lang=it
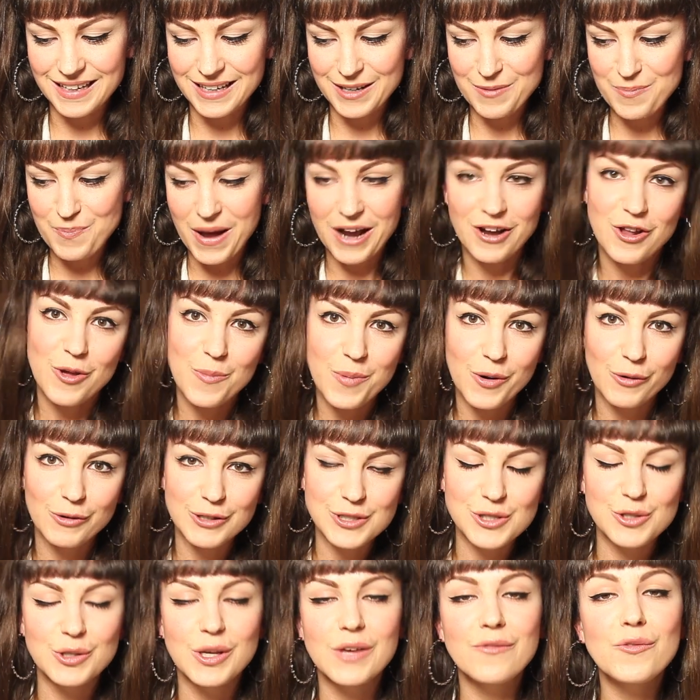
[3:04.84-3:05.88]
in palio per
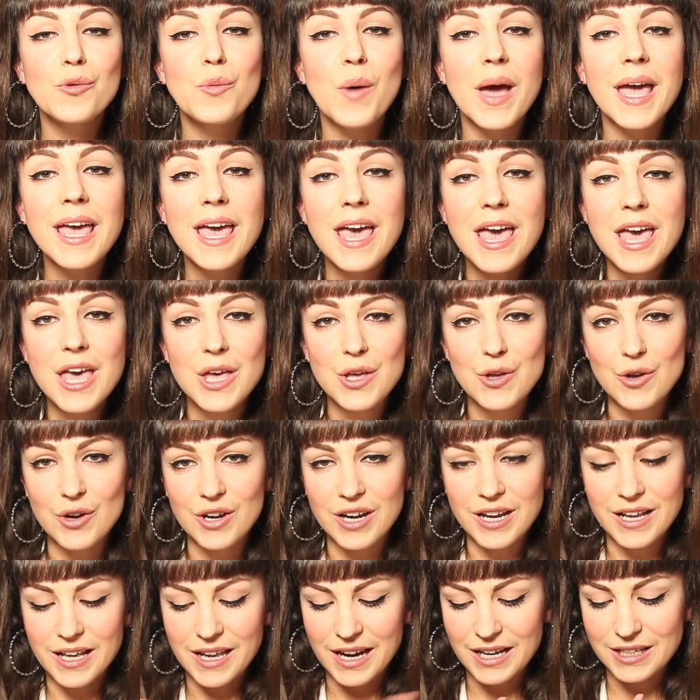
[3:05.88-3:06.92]
questo giveaway io
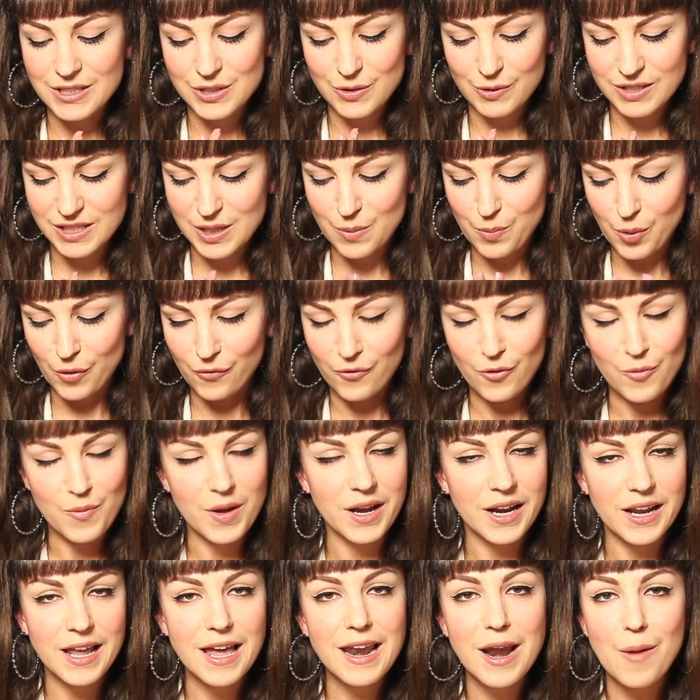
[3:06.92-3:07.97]
ringrazio questa
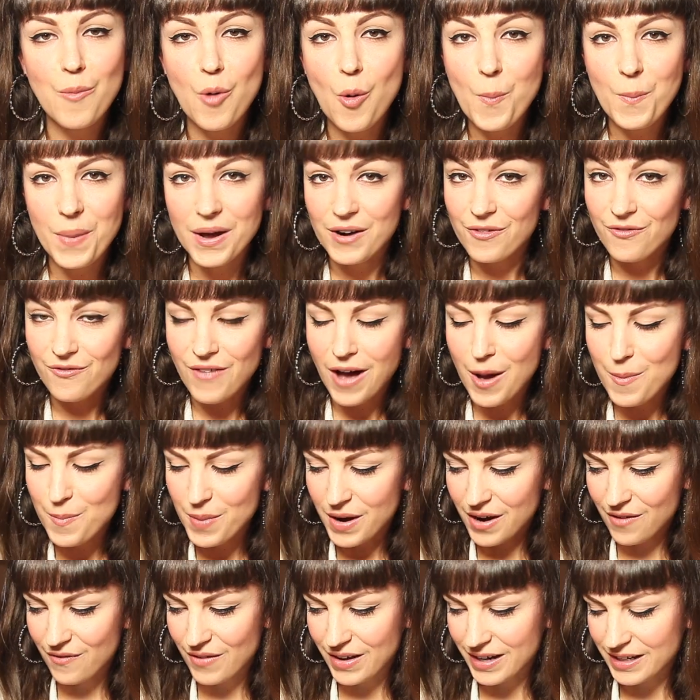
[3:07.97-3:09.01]
profumeria la Mon Parfum per
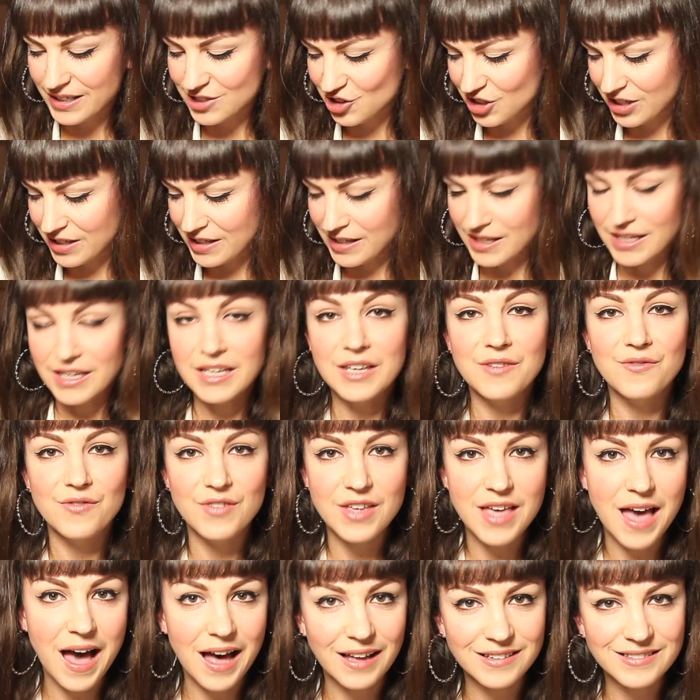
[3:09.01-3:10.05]
averceli
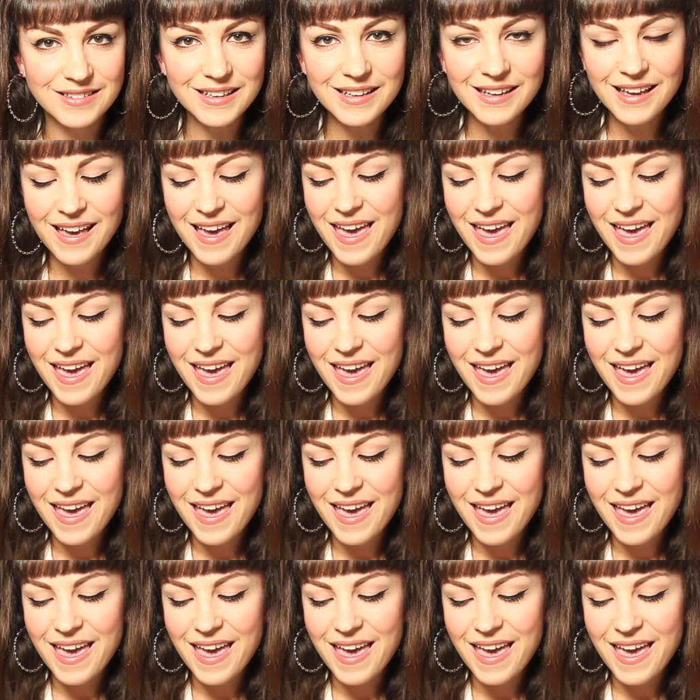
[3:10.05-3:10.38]
inviati